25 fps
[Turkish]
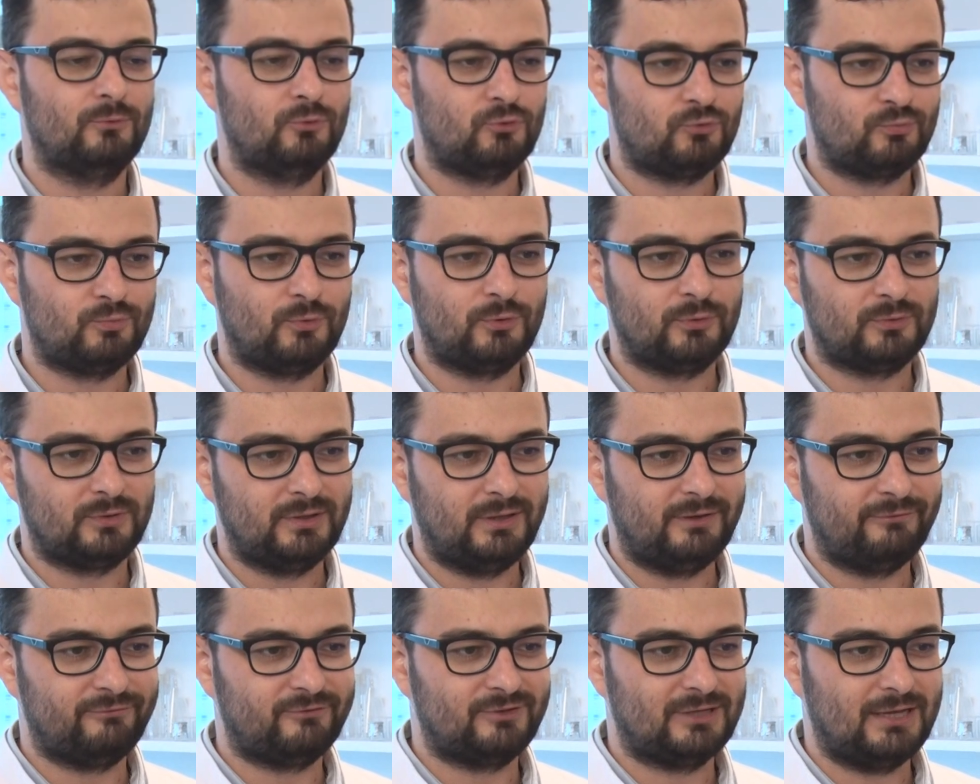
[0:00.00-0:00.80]
Üç
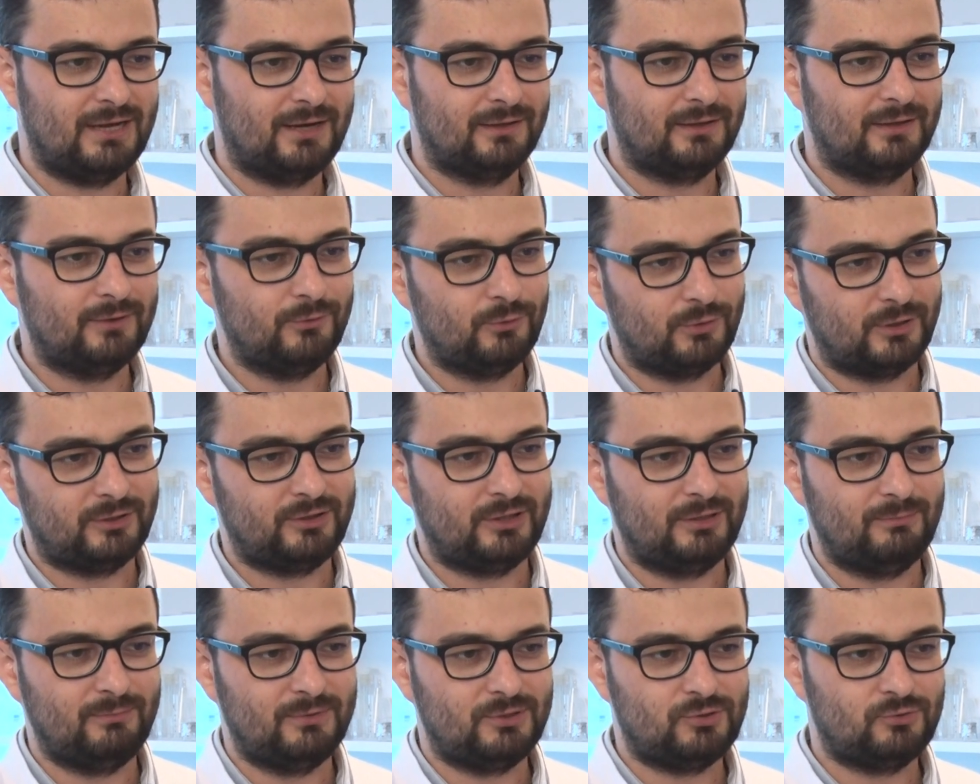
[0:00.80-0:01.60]
boyutlu yazıcılarla
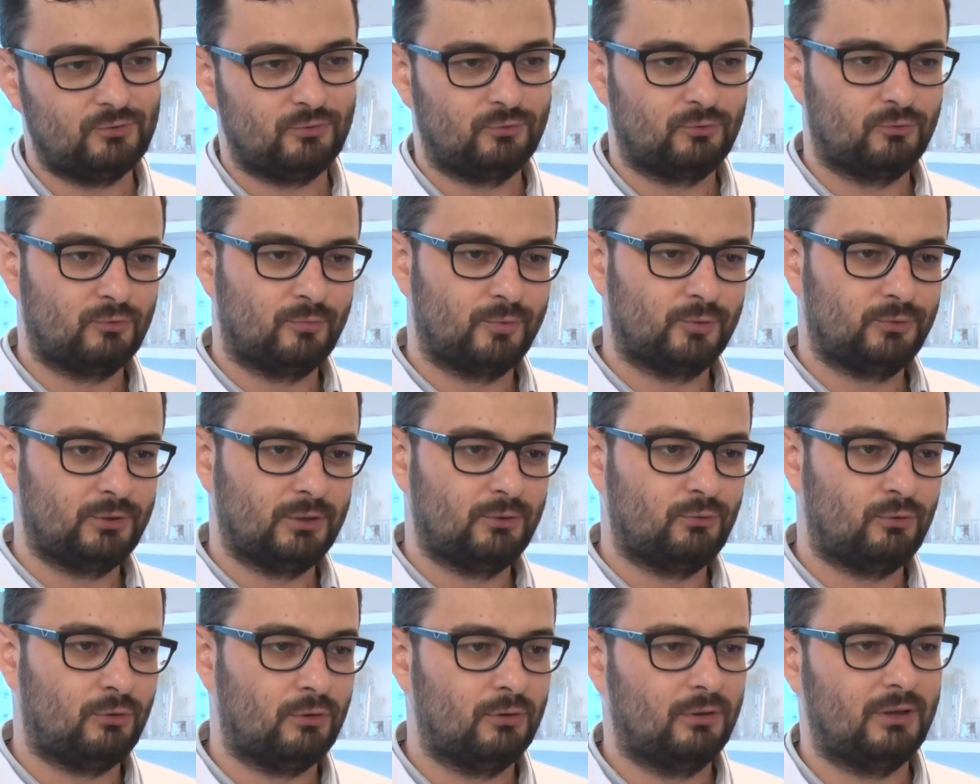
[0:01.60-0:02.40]
üretilmiş
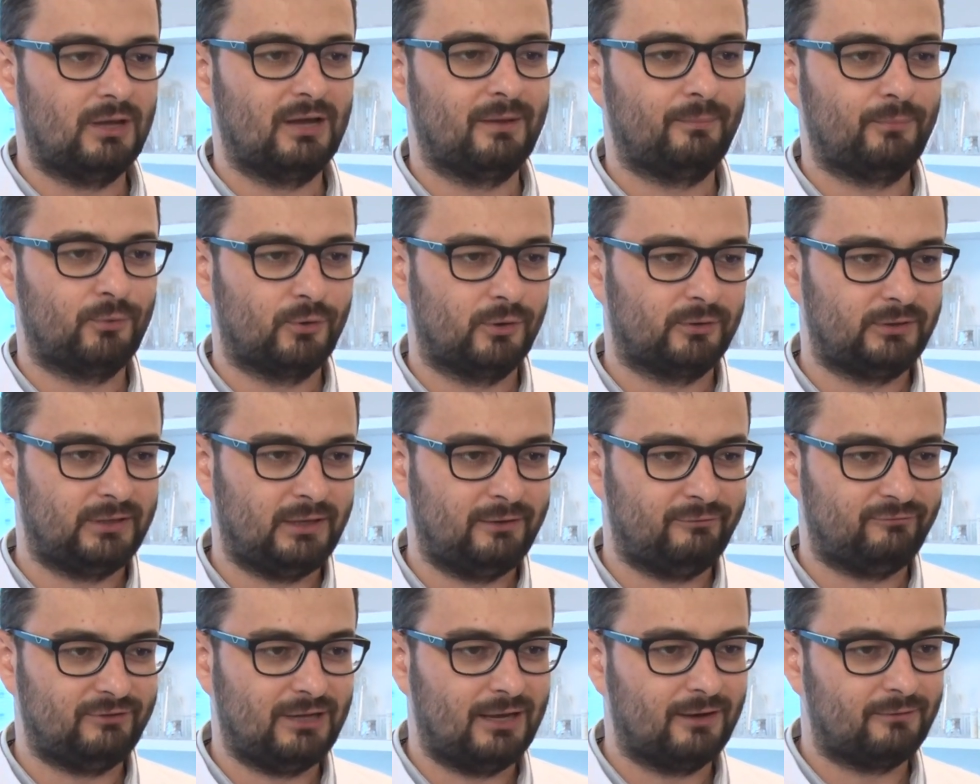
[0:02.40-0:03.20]
robotik kollar,
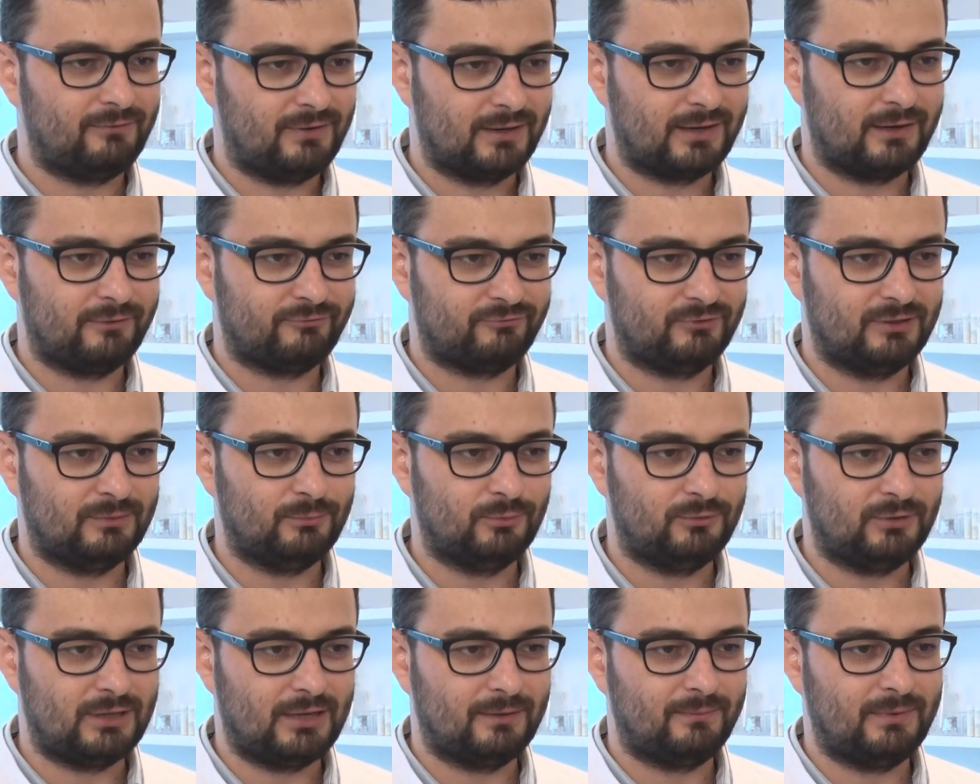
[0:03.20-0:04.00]
protezler var aslında.
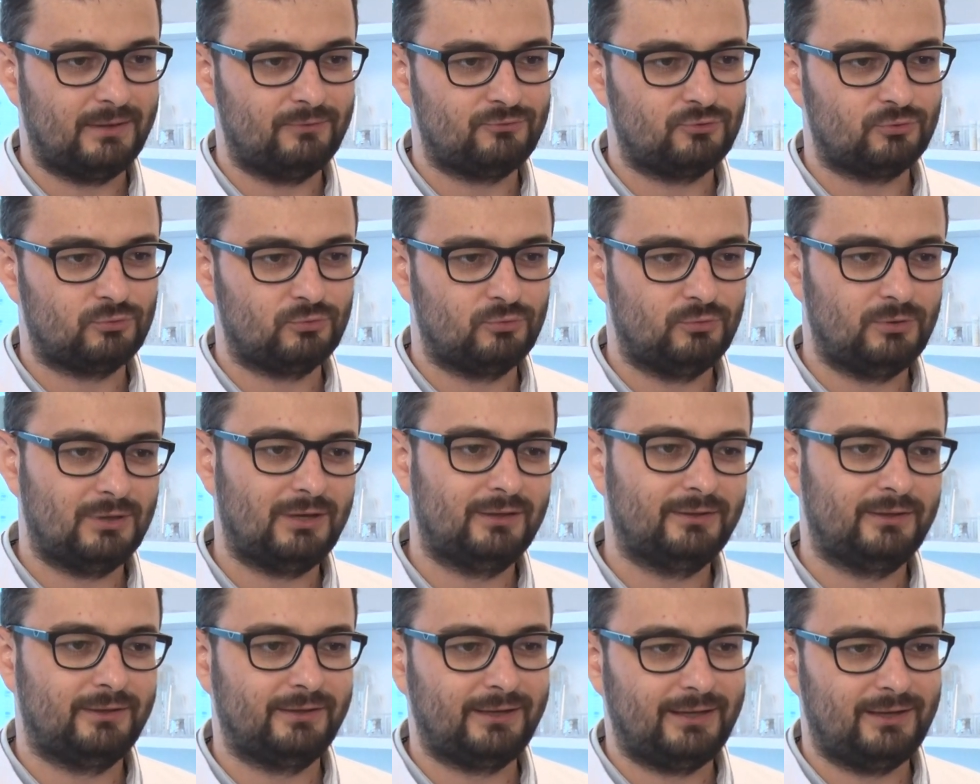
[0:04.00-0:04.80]
Bunlar mevcut.
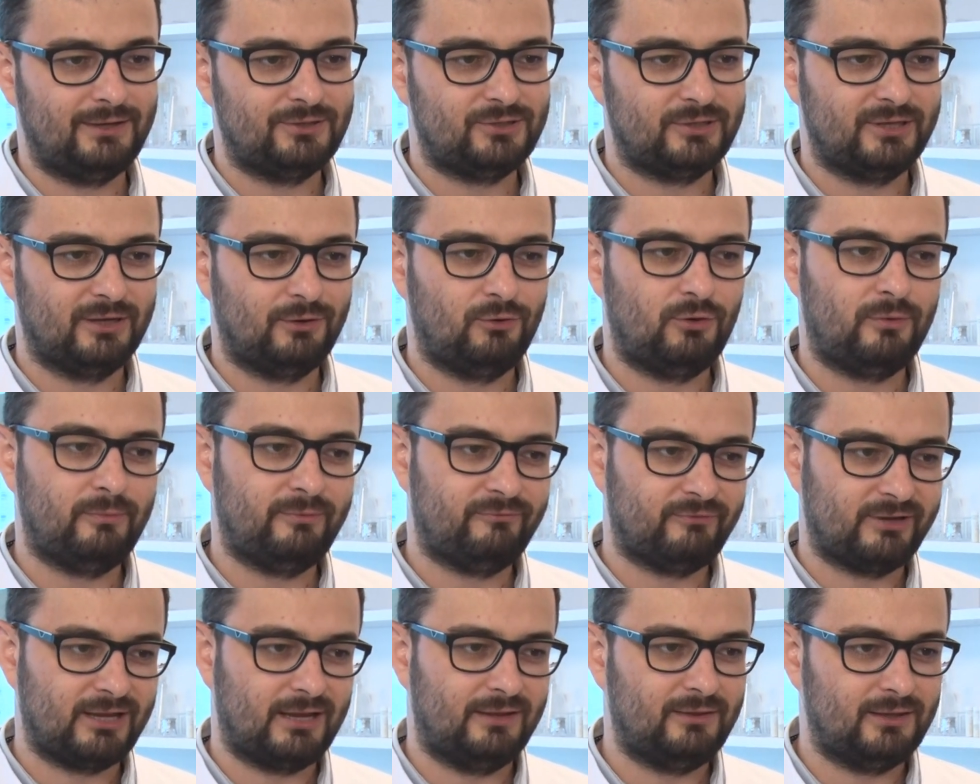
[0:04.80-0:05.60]
Dünyada da geliştiriliyor.
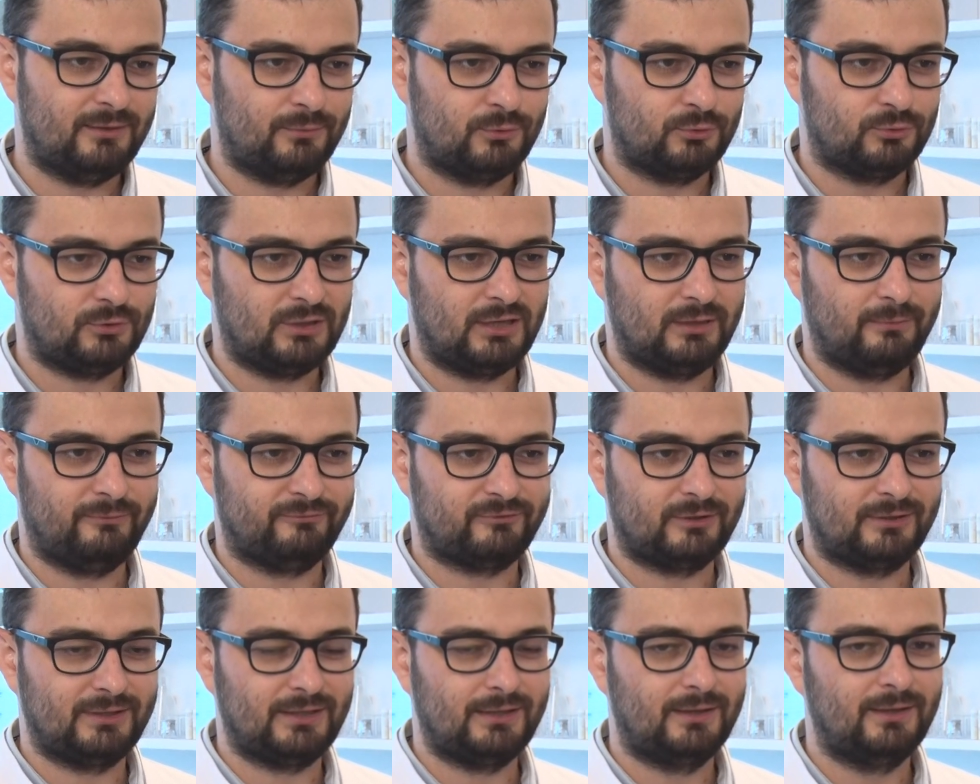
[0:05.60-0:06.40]
Biz kendi
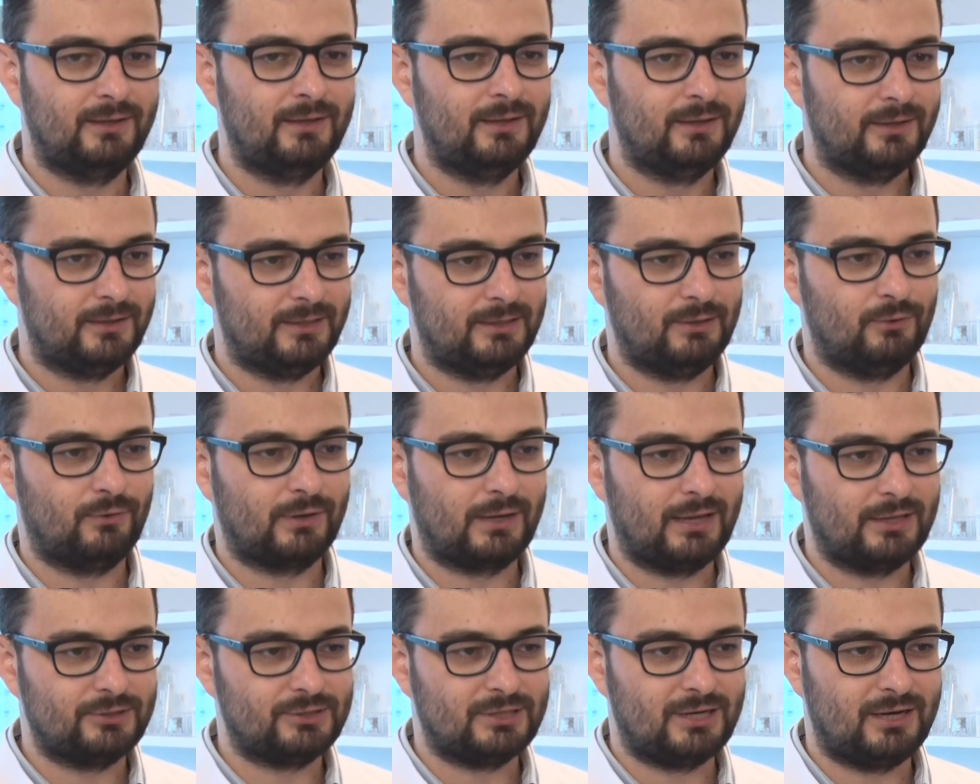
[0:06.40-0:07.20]
laboratuvarımızda da yine
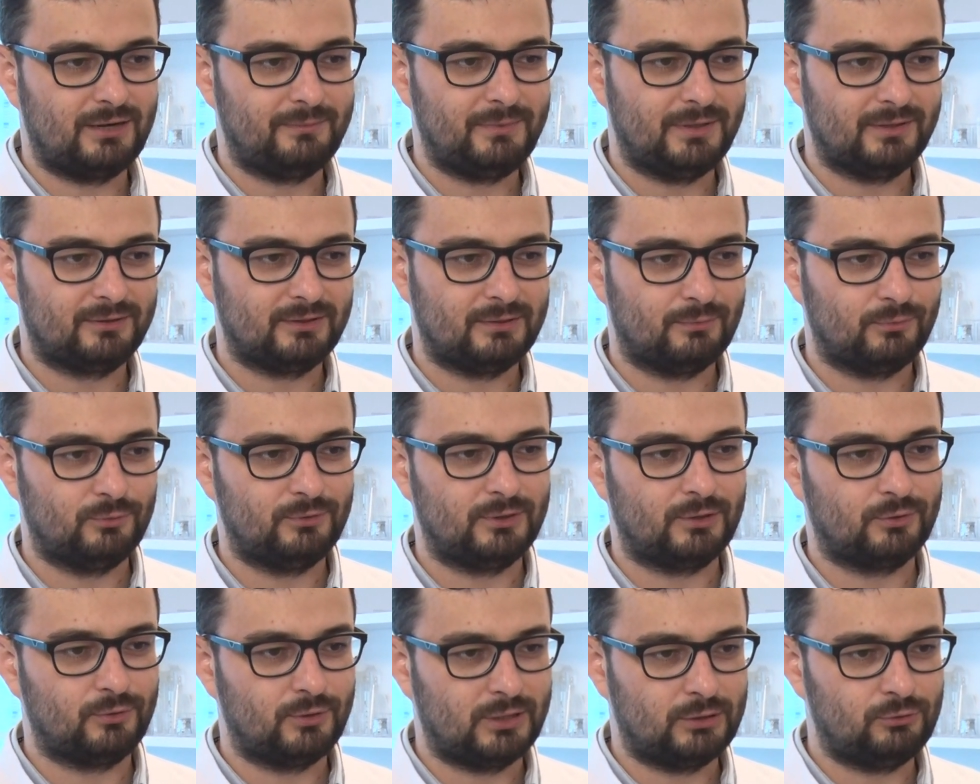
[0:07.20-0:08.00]
öğrencilerle birlikte
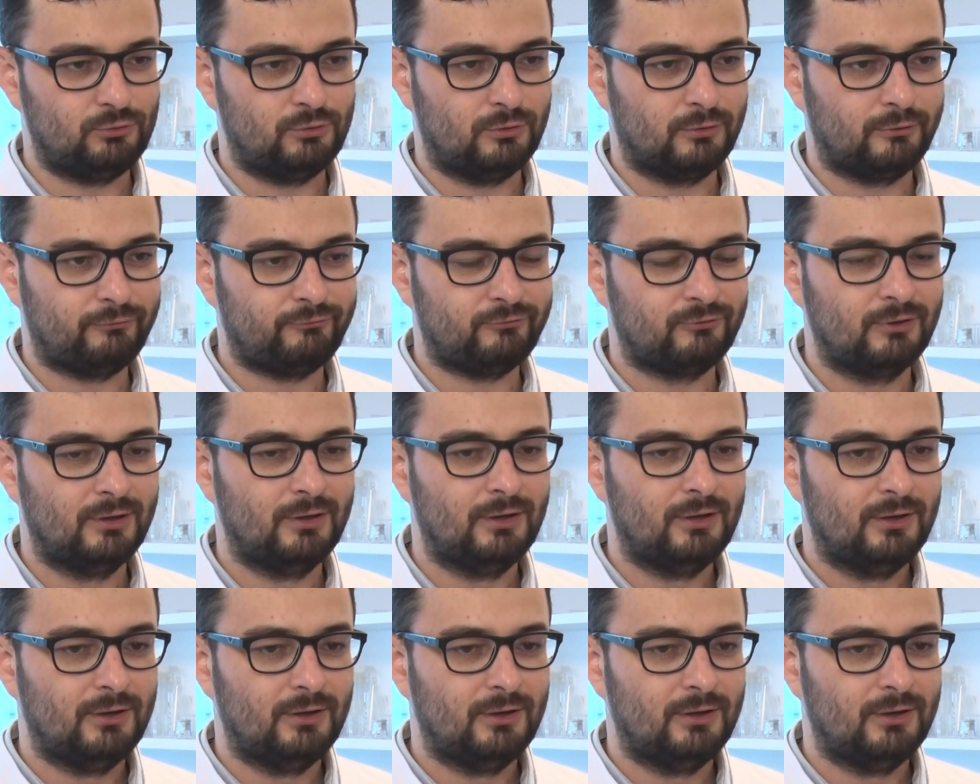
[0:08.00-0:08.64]
bunları üretiyoruz.